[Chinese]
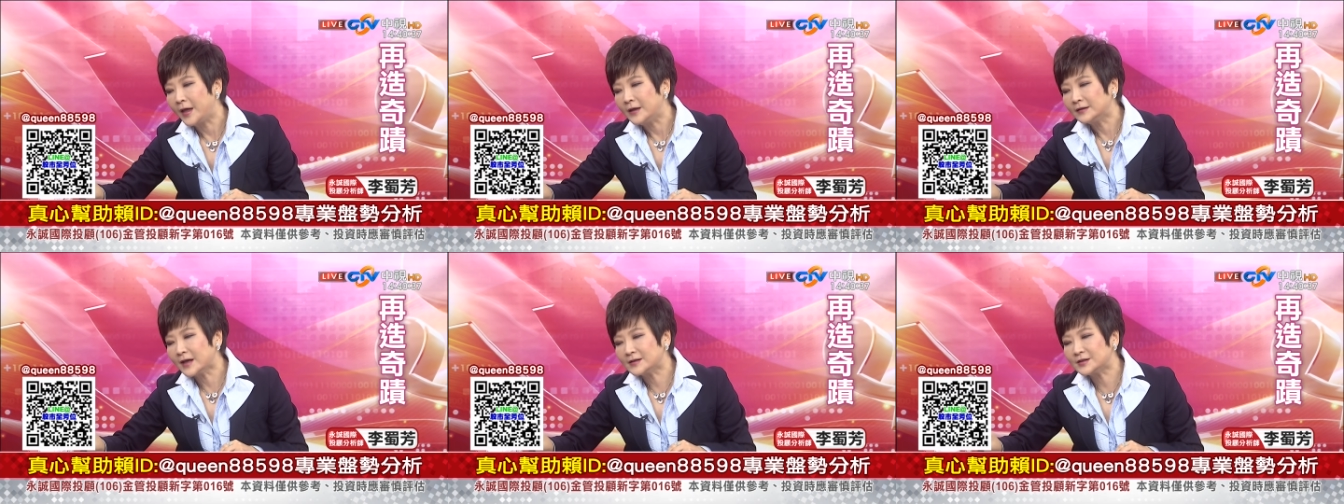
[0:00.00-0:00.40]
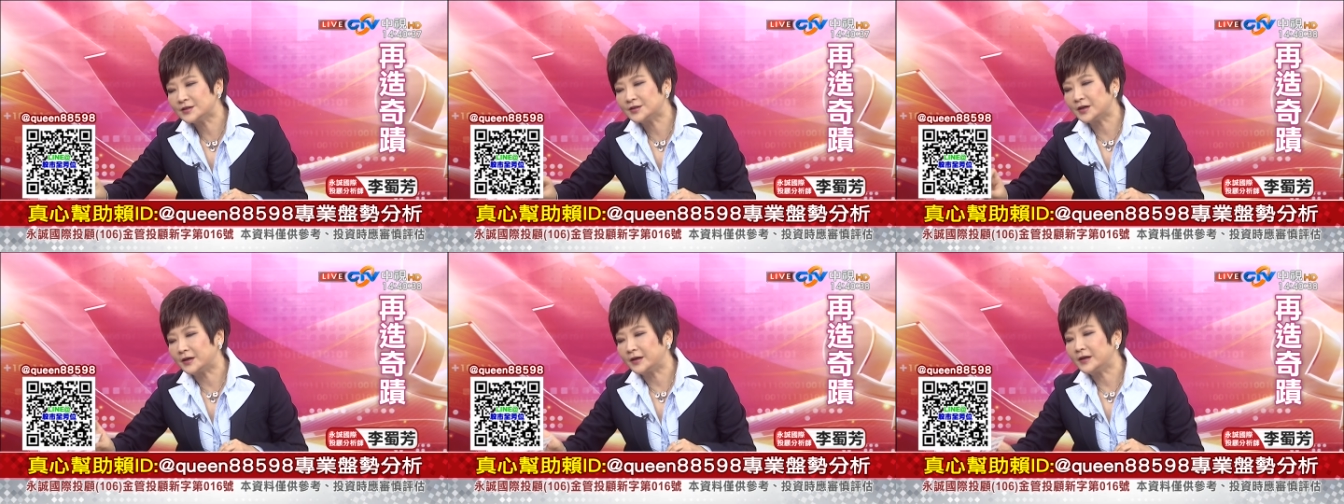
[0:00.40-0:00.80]
但是
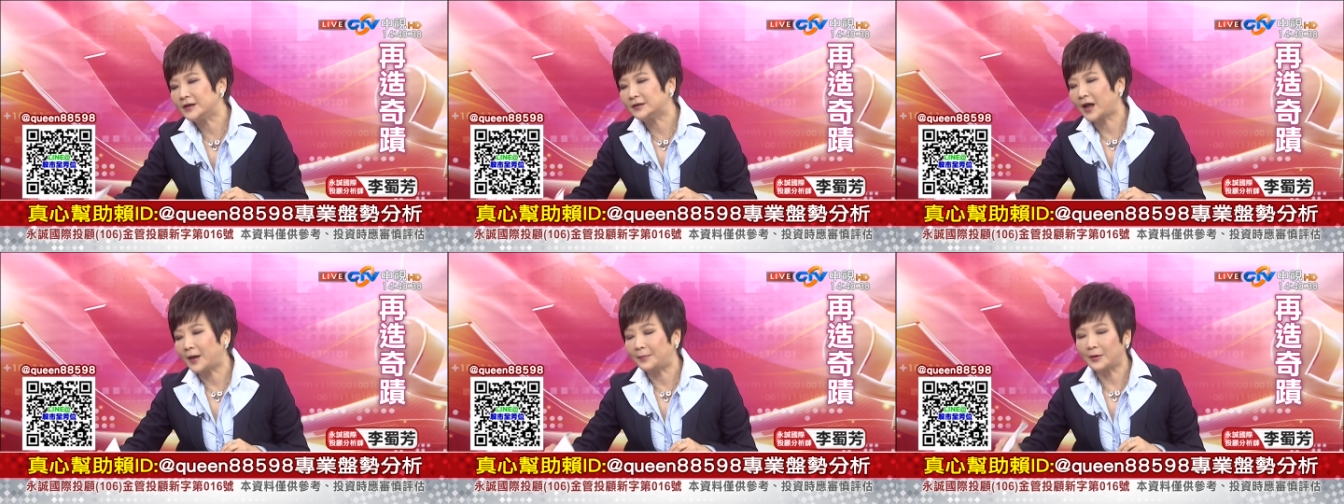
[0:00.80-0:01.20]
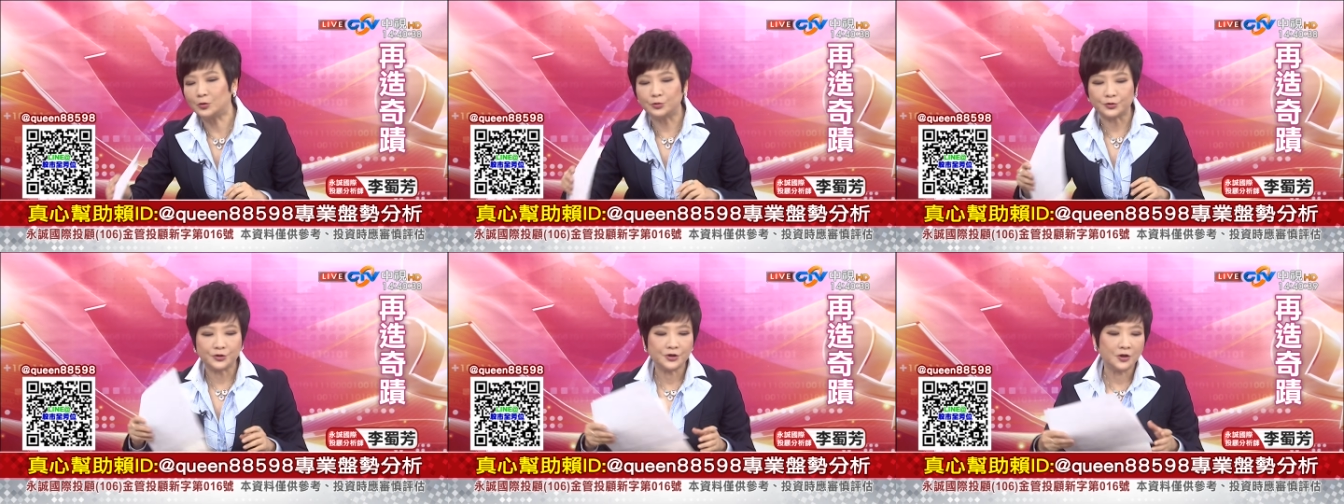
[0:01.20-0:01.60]
整个一个台北
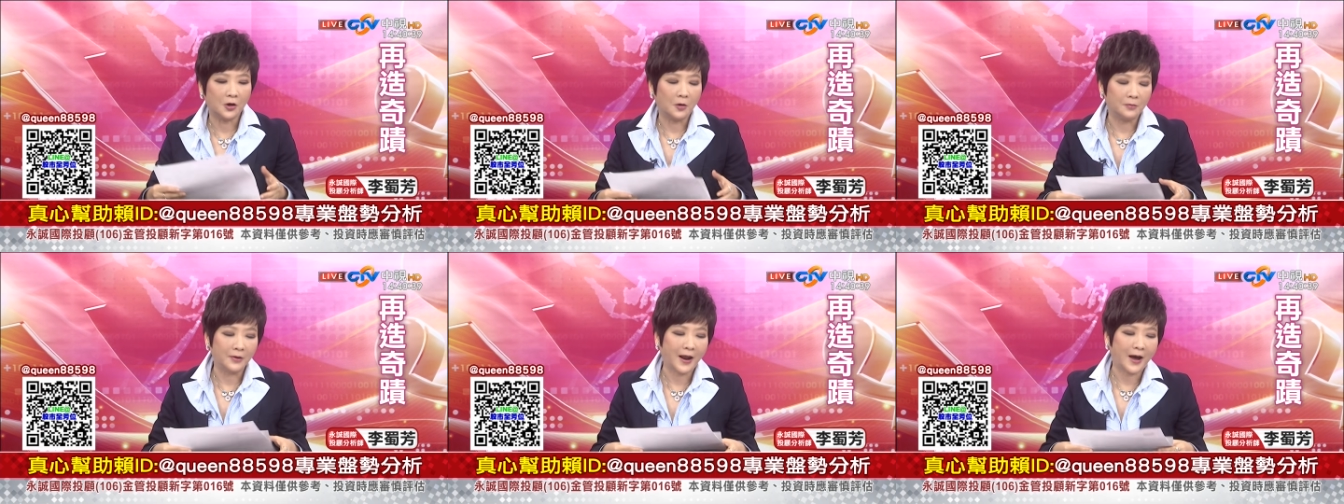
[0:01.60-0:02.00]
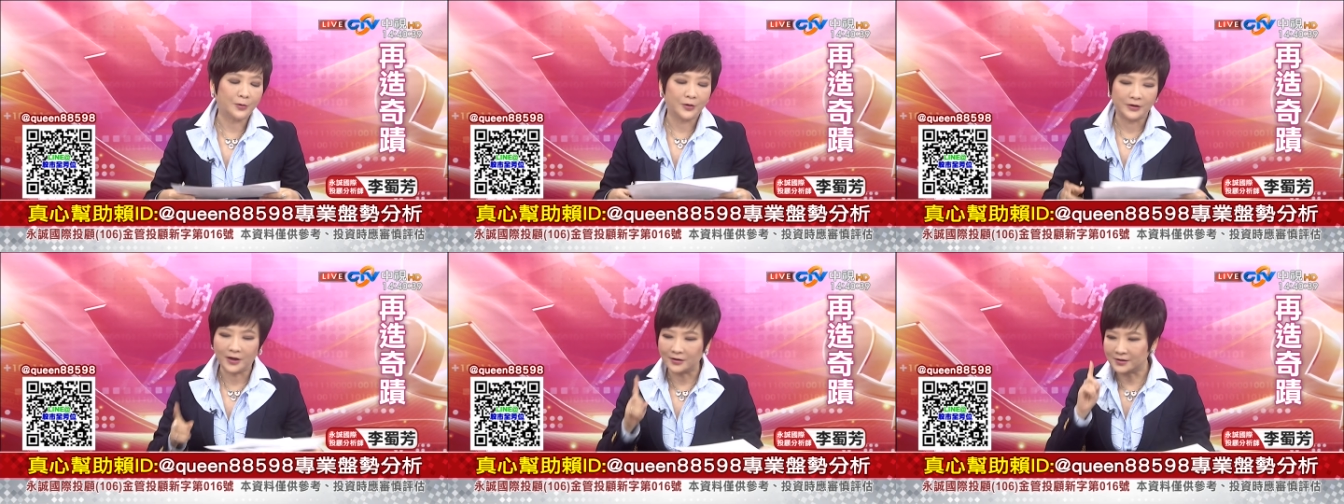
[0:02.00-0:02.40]
股市，我们拉
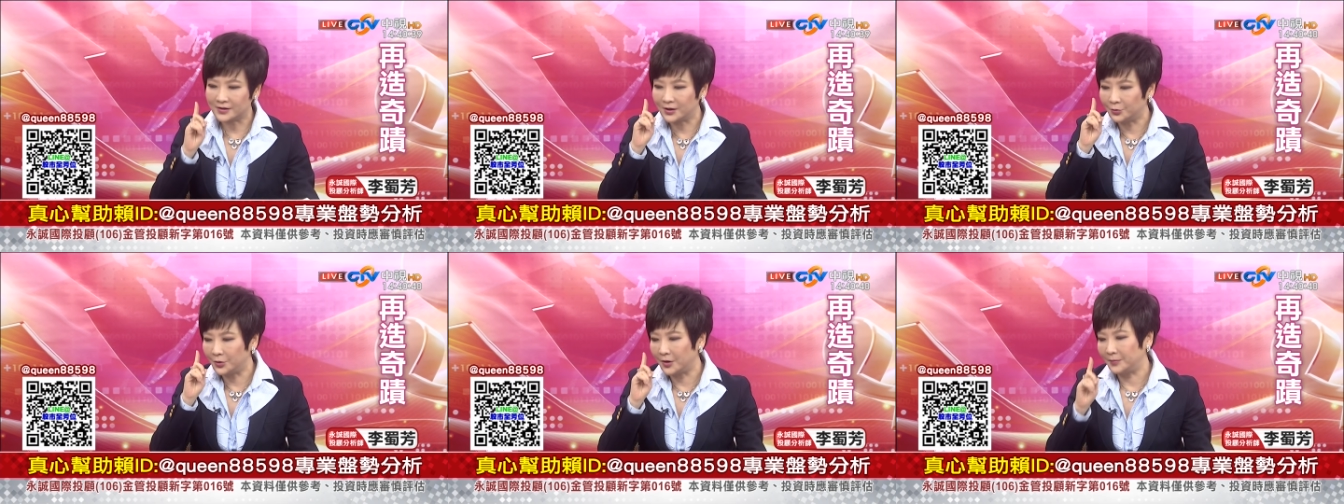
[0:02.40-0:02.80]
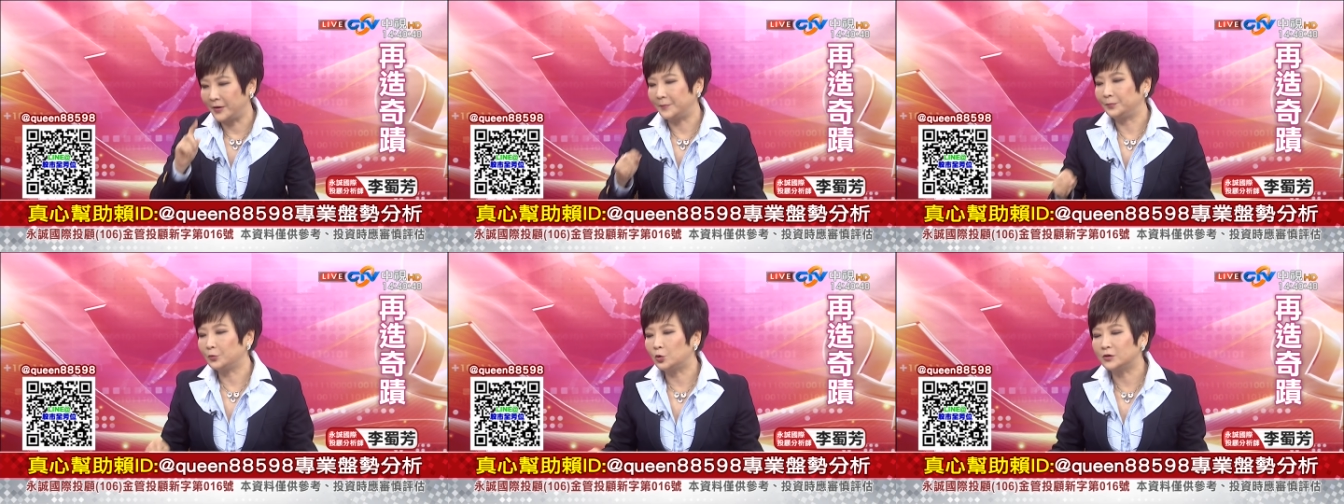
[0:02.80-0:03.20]
回到策略
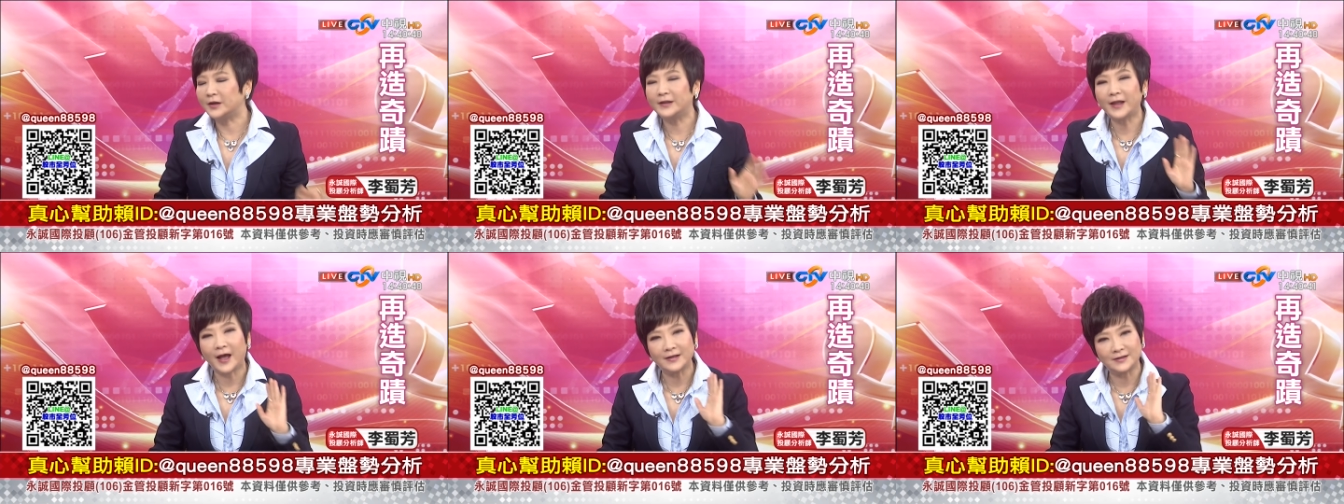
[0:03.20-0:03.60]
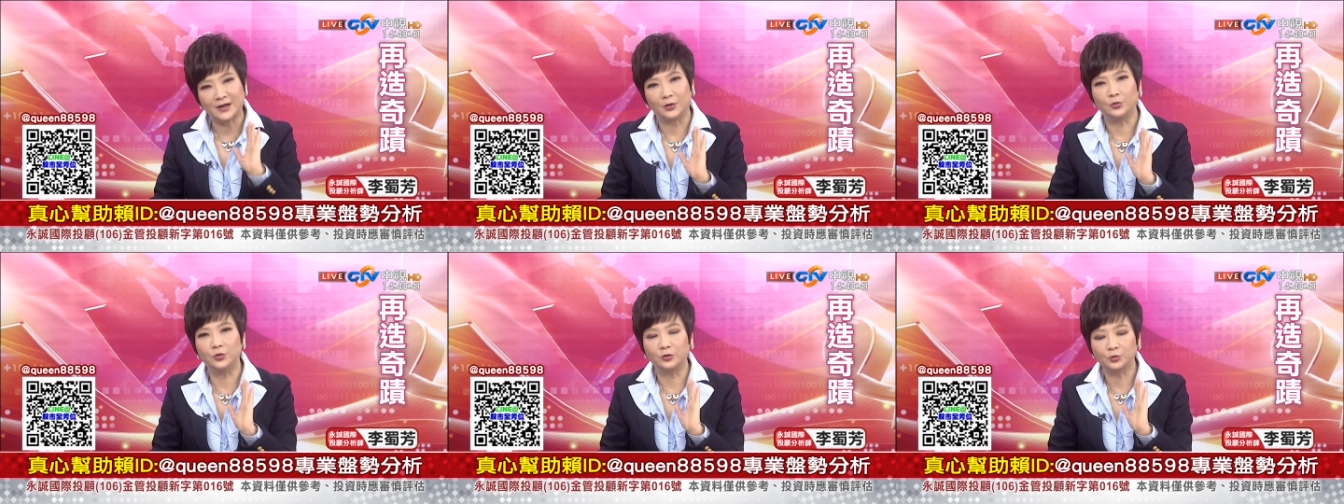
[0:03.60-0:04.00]
面，我跟大家
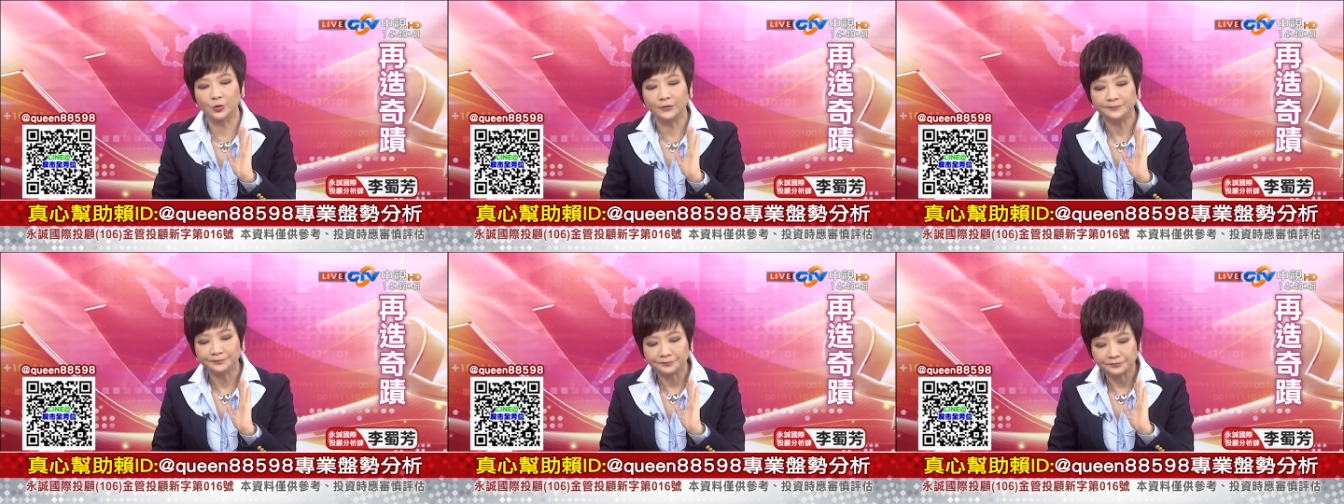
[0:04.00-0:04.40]
讲过，说